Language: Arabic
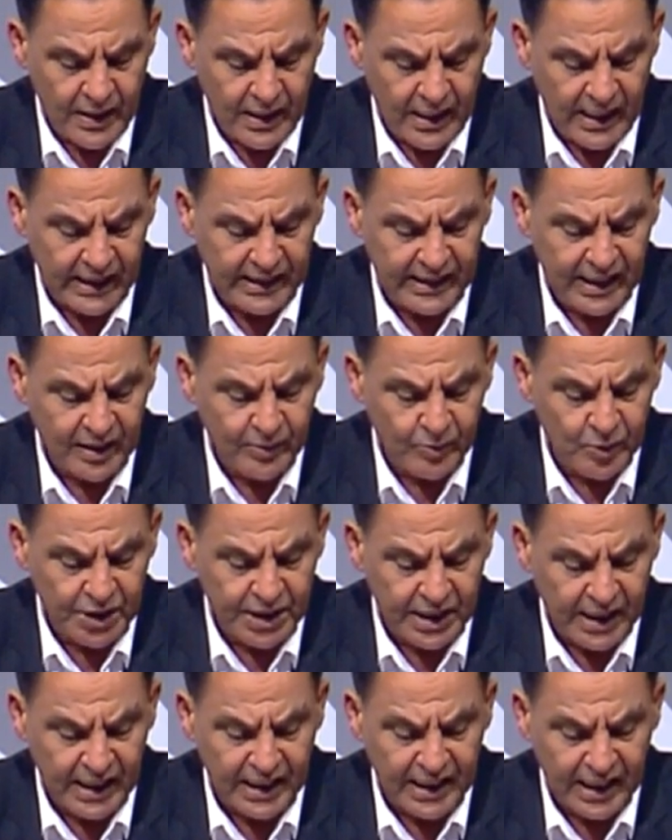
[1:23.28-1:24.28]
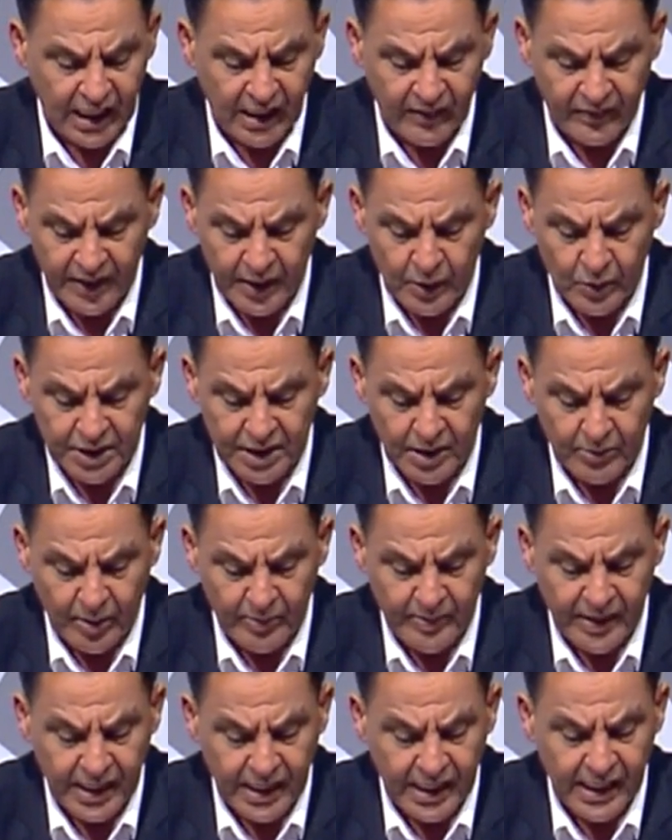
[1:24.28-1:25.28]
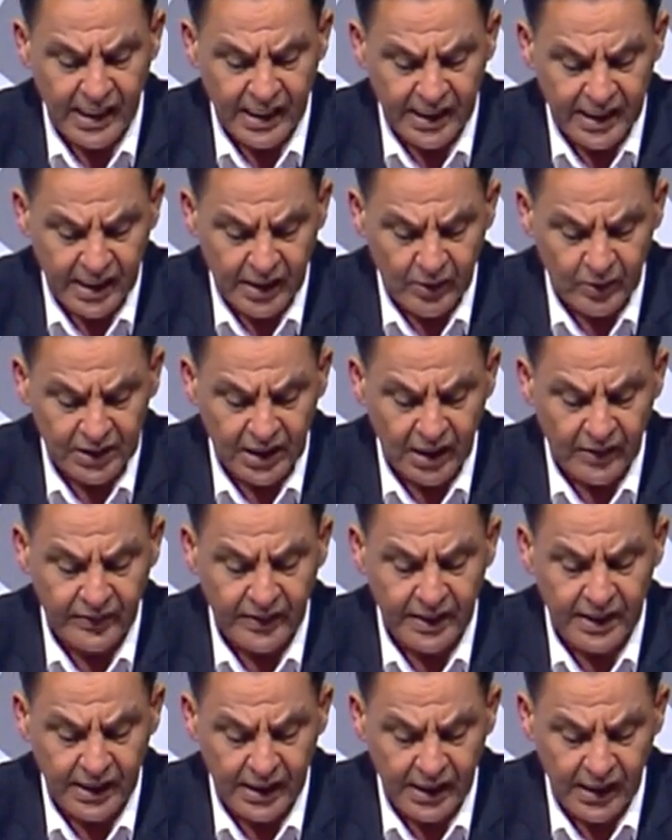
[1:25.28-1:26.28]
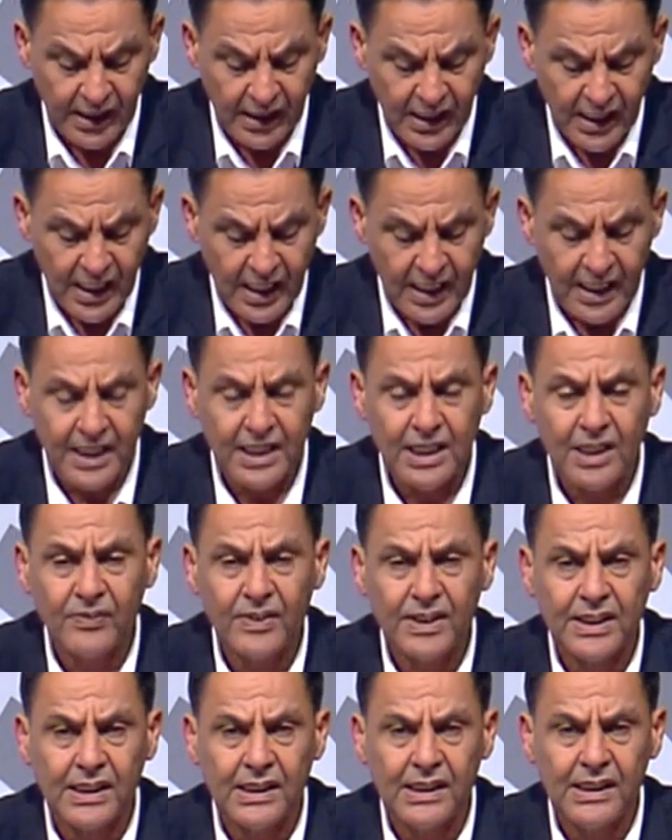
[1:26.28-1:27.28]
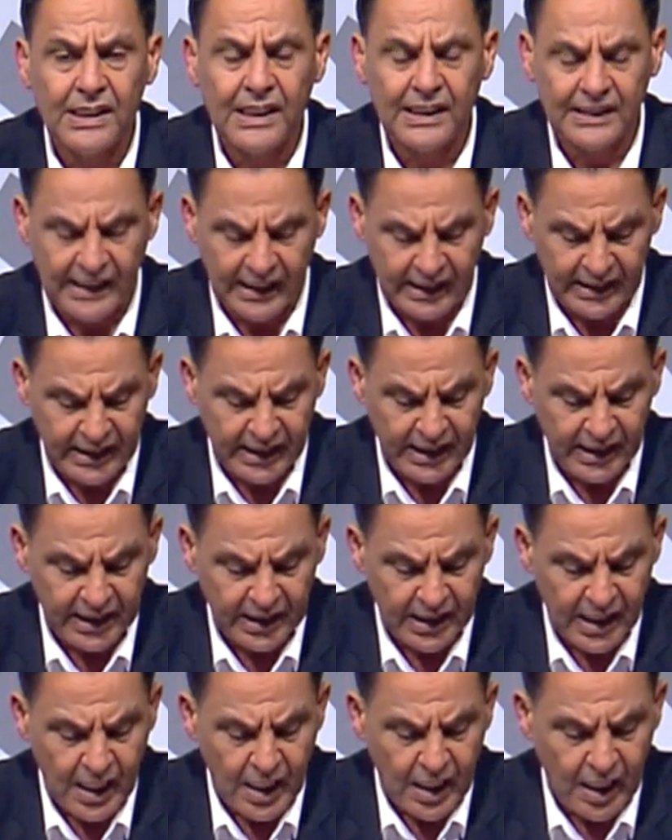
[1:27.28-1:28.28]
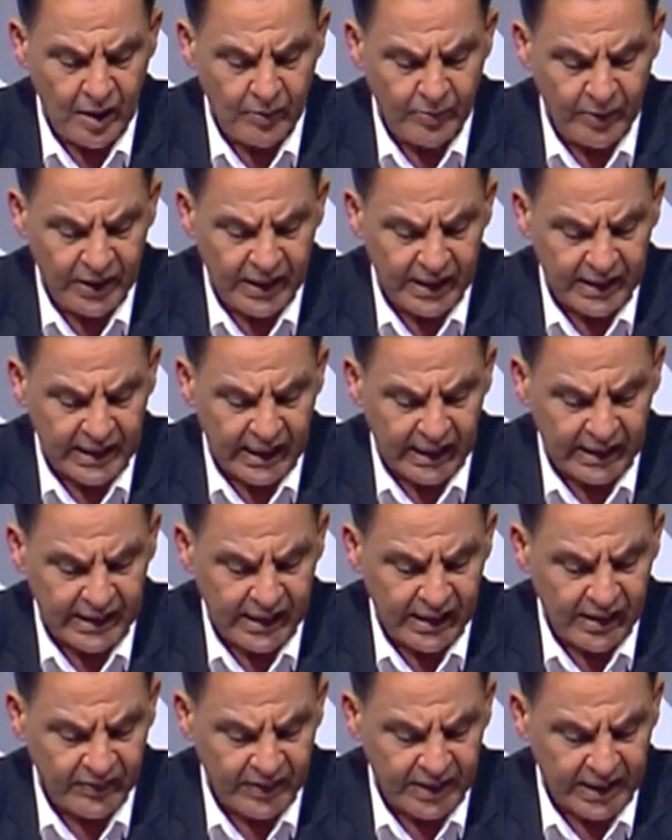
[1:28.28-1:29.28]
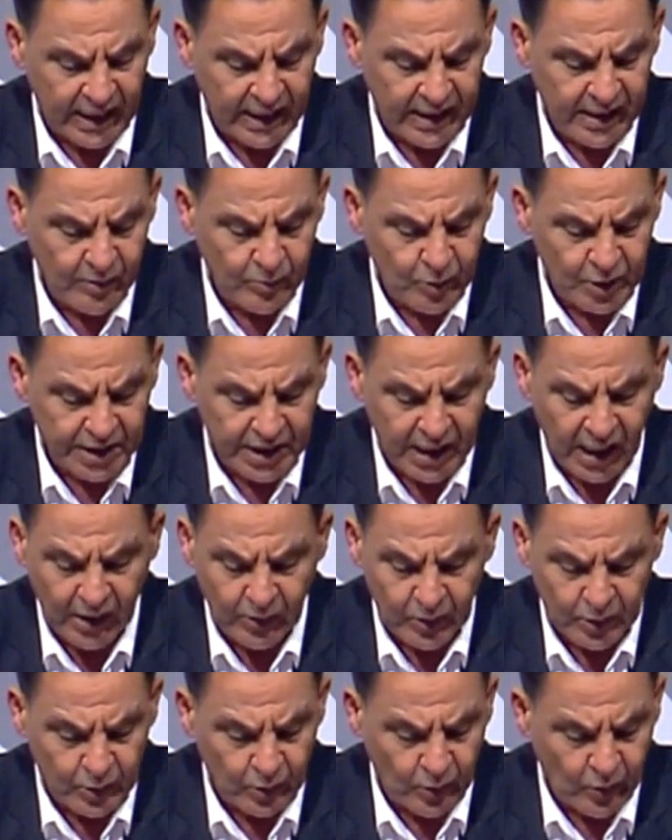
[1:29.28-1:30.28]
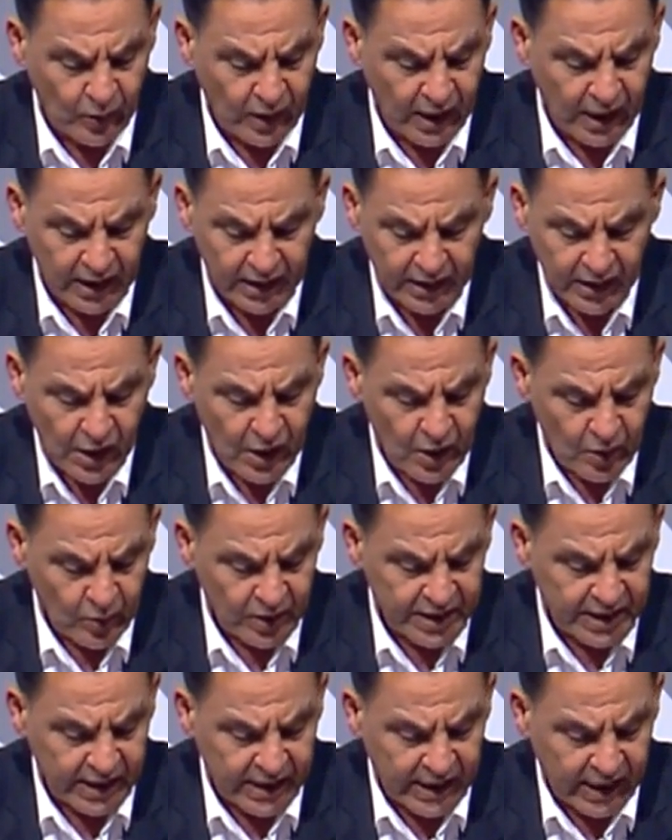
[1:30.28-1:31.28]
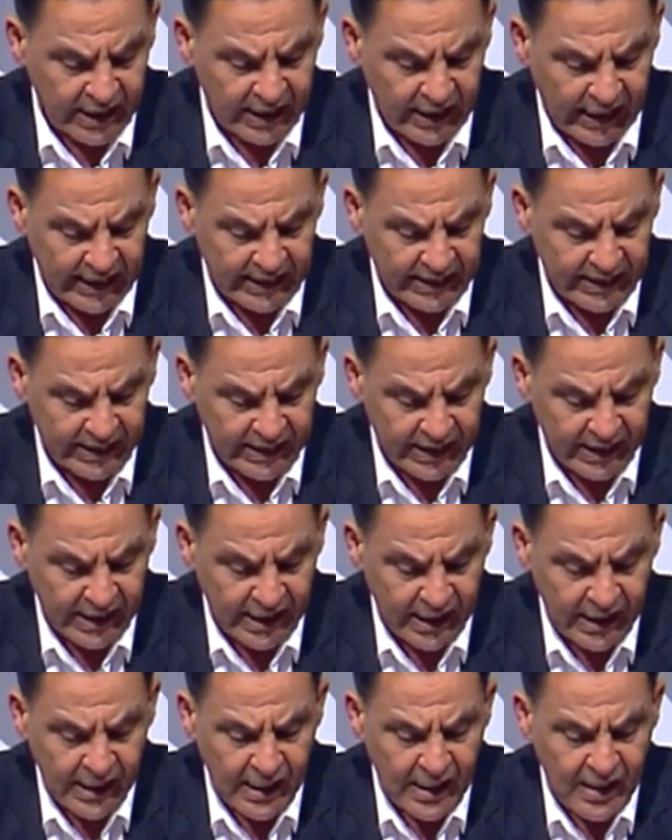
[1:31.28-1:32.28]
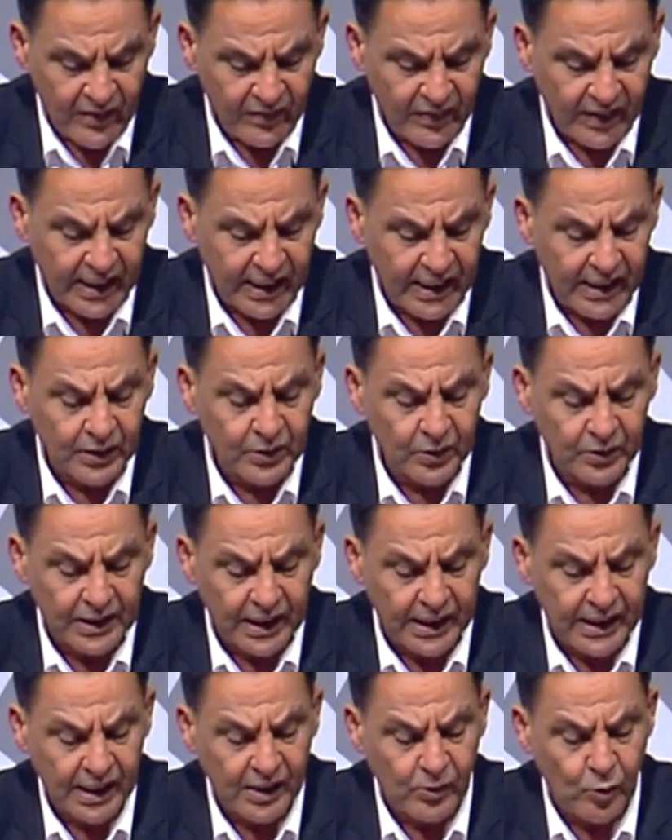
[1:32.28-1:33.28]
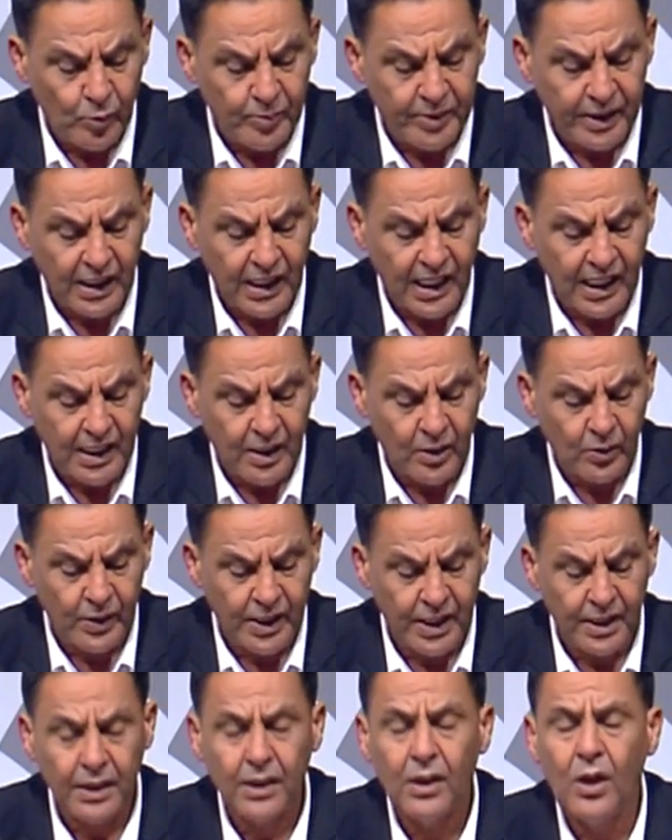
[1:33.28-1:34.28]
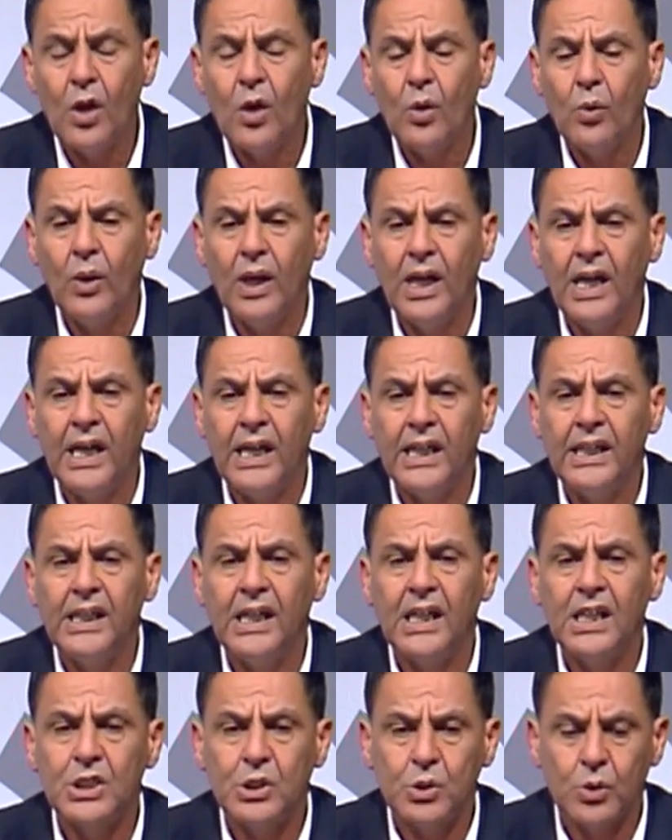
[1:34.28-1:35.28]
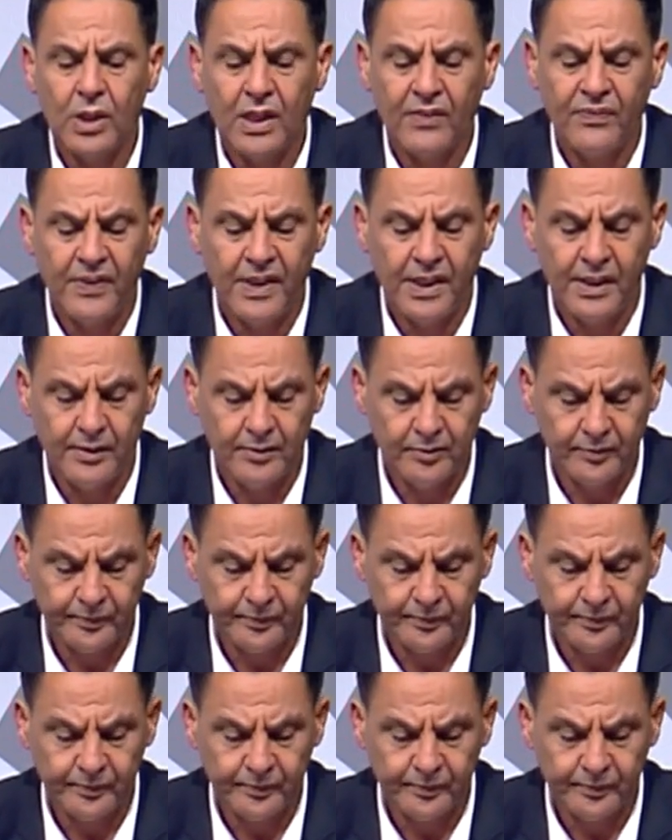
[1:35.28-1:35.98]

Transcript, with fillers: إحداث منشآت ثقافية وشبابية رياضية وترفيهية إضافة إلى تحديث البنية التحتية في التعليم والصحة والطرقات والسكك الحديدية فضاءات تليق بالقيروان وأهاليها الشرفاء